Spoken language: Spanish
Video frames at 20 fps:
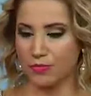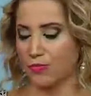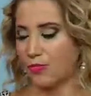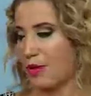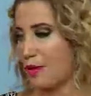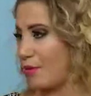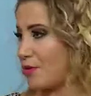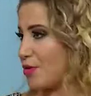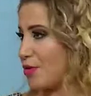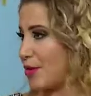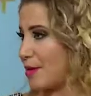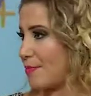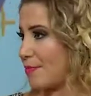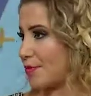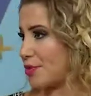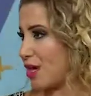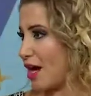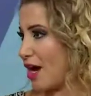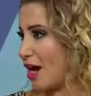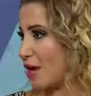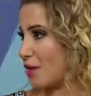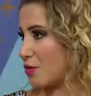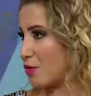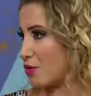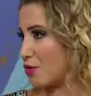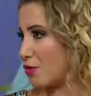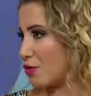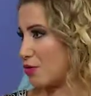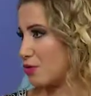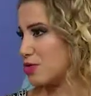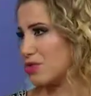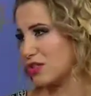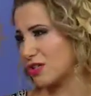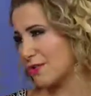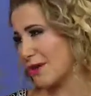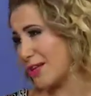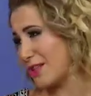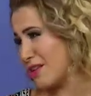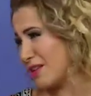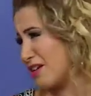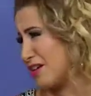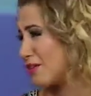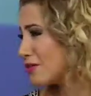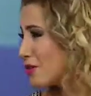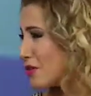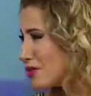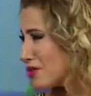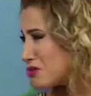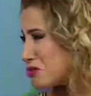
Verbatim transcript: me va a poder apoyar o no, o se vale tener dos.